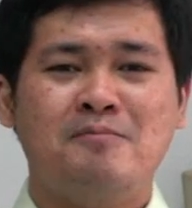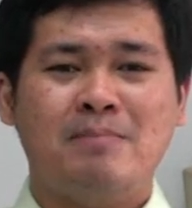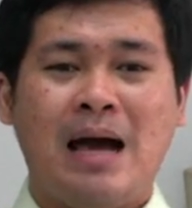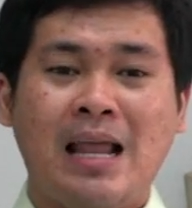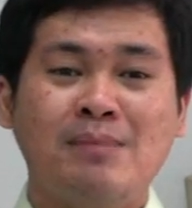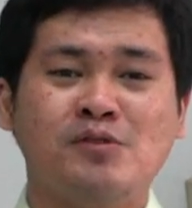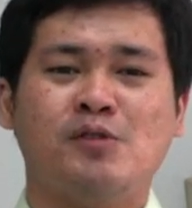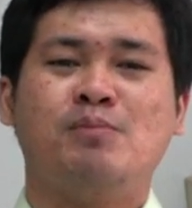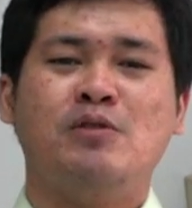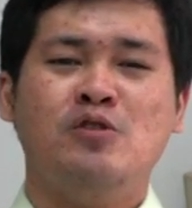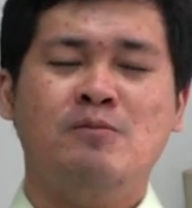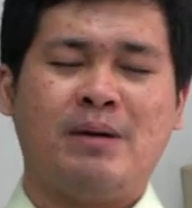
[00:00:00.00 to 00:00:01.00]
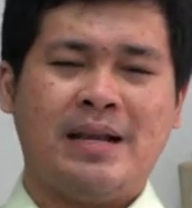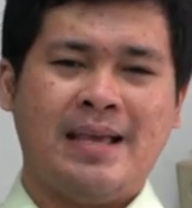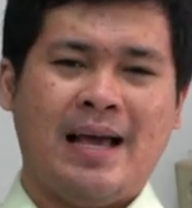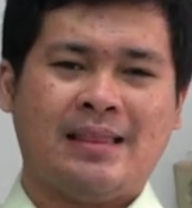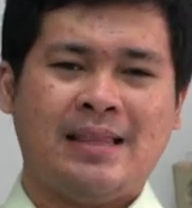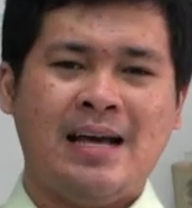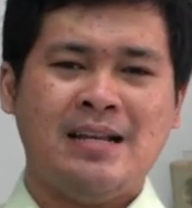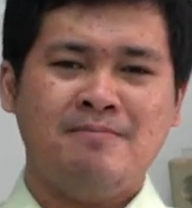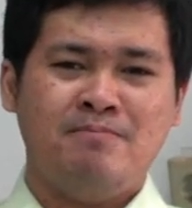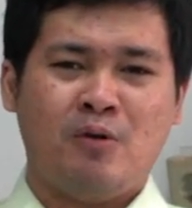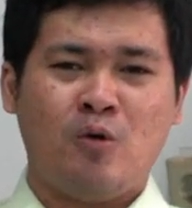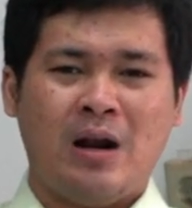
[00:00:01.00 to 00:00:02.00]
Malam sebelum
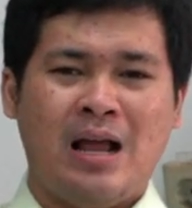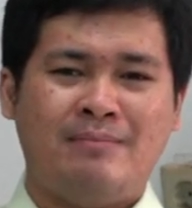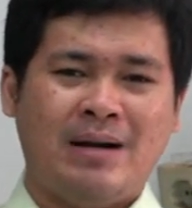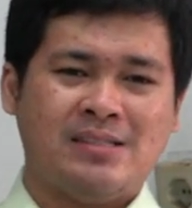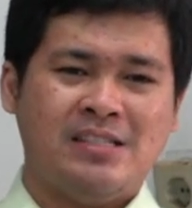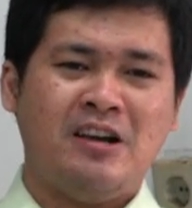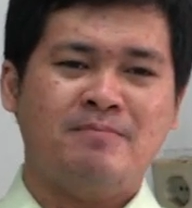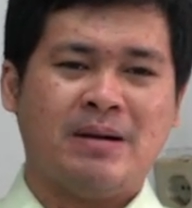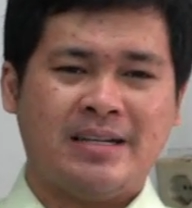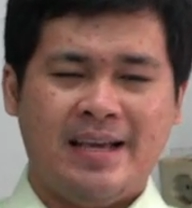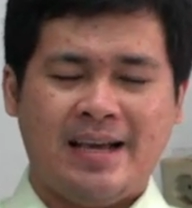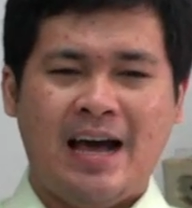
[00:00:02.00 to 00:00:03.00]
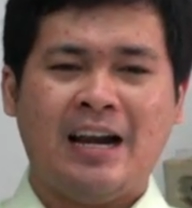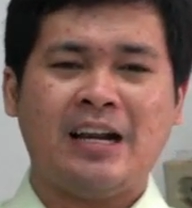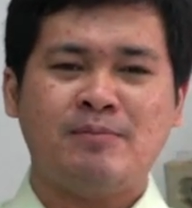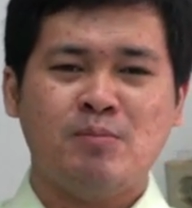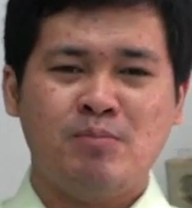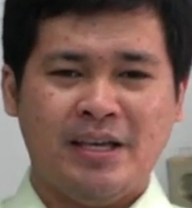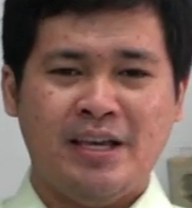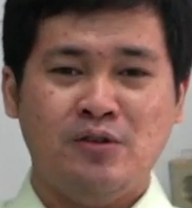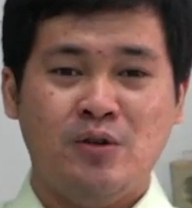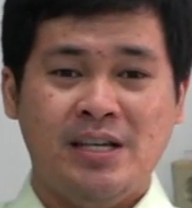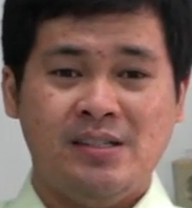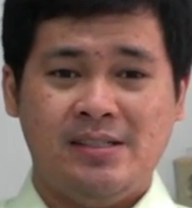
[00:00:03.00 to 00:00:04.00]
peringatan proklamasi kemerdekaan Republik
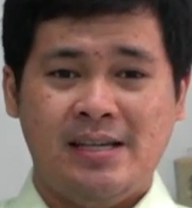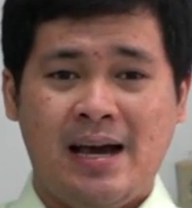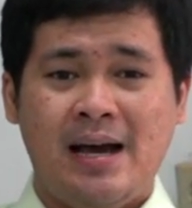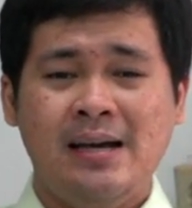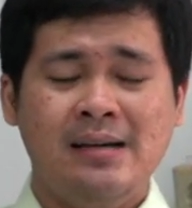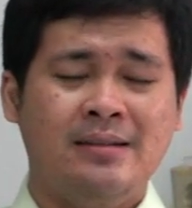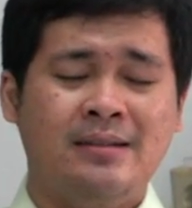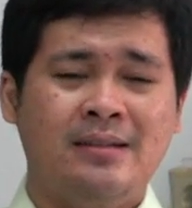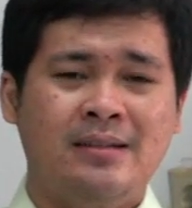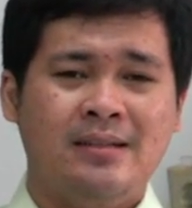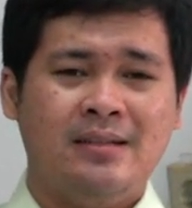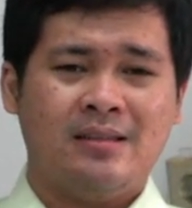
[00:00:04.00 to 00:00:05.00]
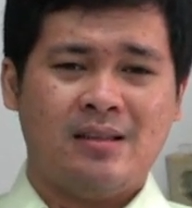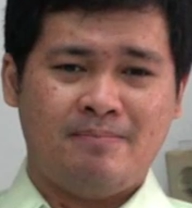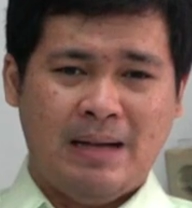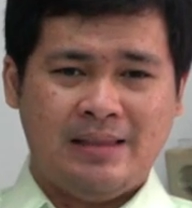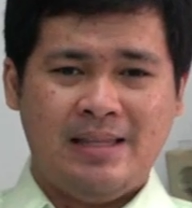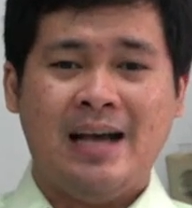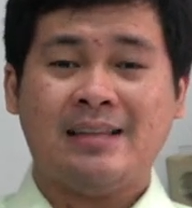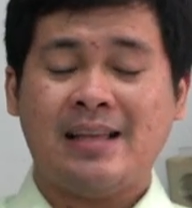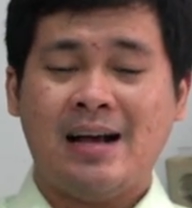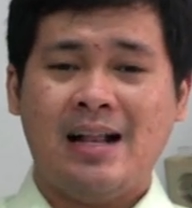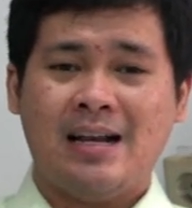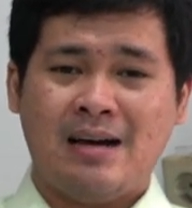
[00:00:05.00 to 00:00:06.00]
Indonesia, tepatnya
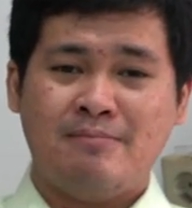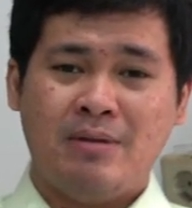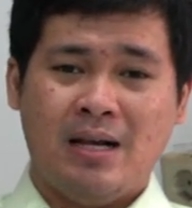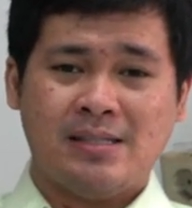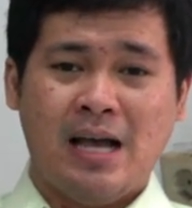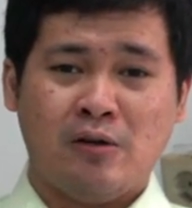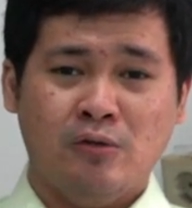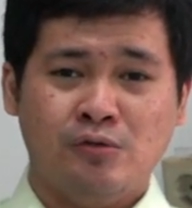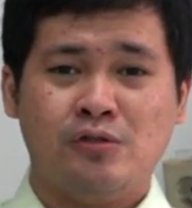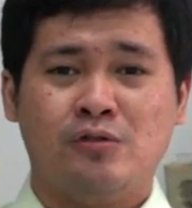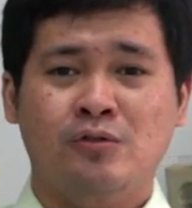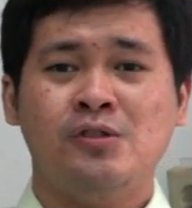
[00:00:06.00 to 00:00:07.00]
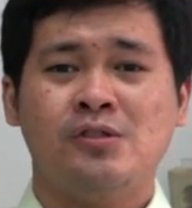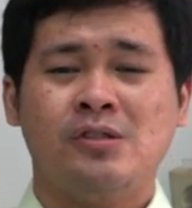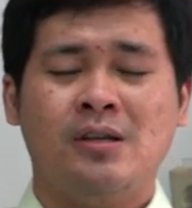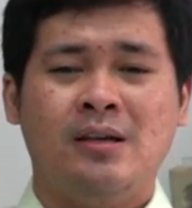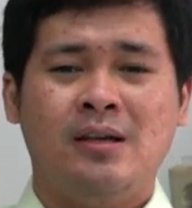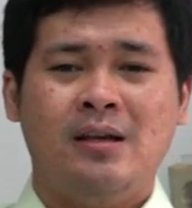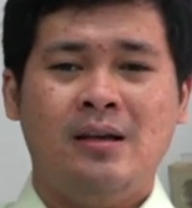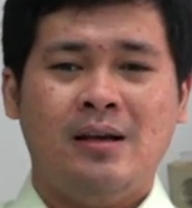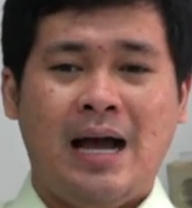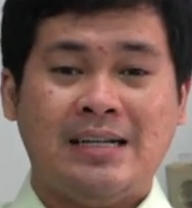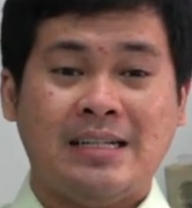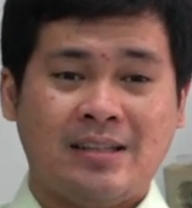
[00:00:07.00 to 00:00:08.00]
tanggal 16 Agustus
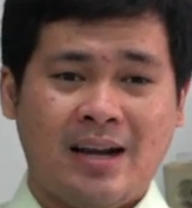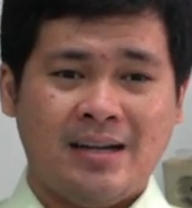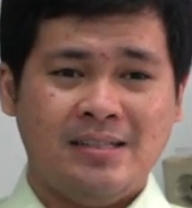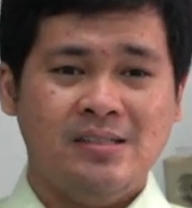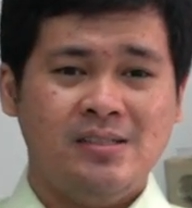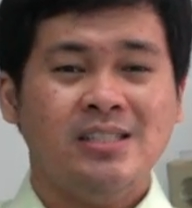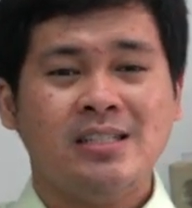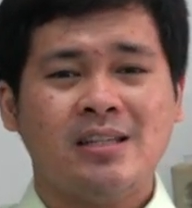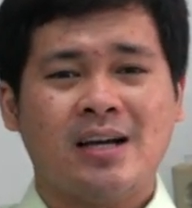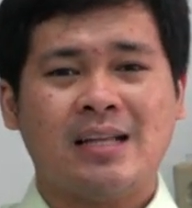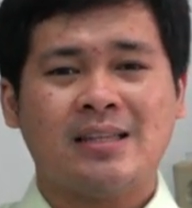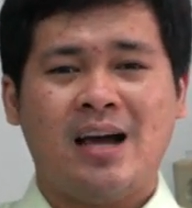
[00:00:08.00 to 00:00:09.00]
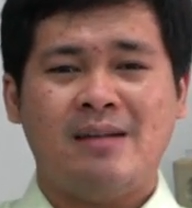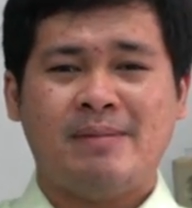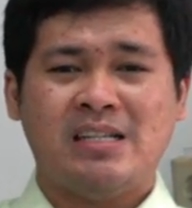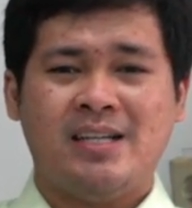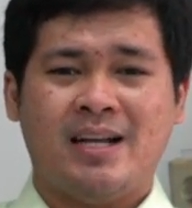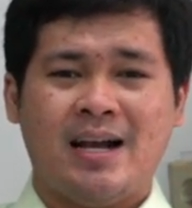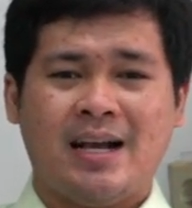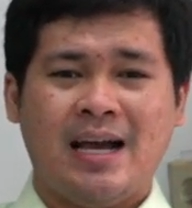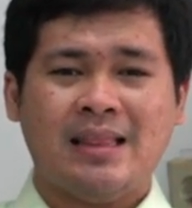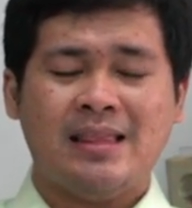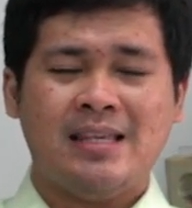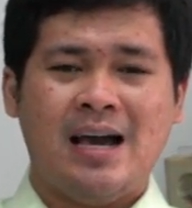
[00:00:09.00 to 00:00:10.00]
ada tradisi di tengah-tengah
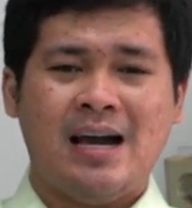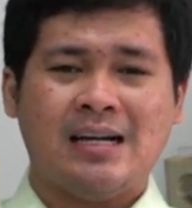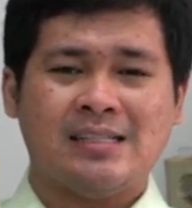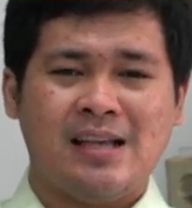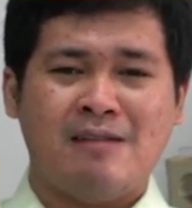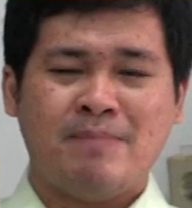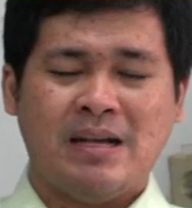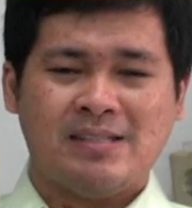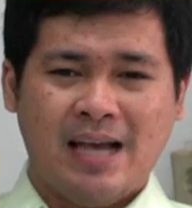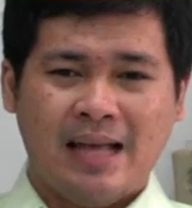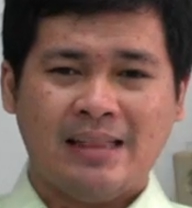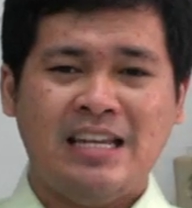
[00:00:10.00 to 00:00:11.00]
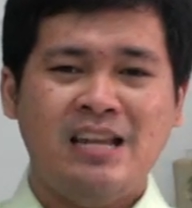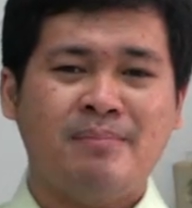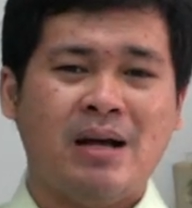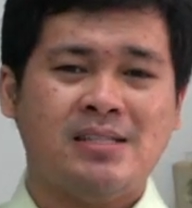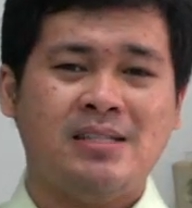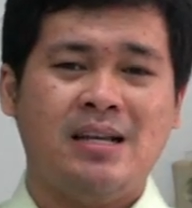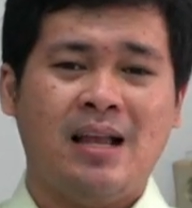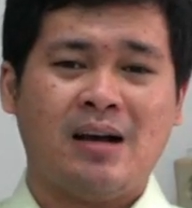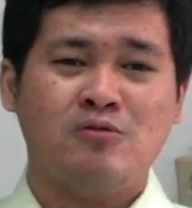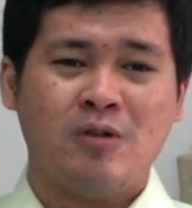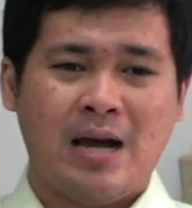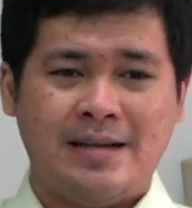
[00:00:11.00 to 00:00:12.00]
masyarakat yang sampai saat ini masih
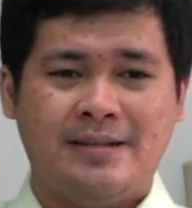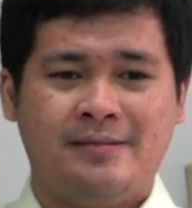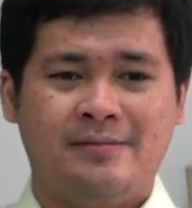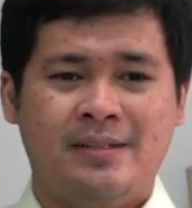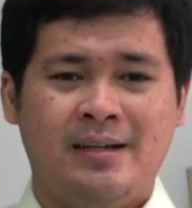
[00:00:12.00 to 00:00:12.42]
dilakukan.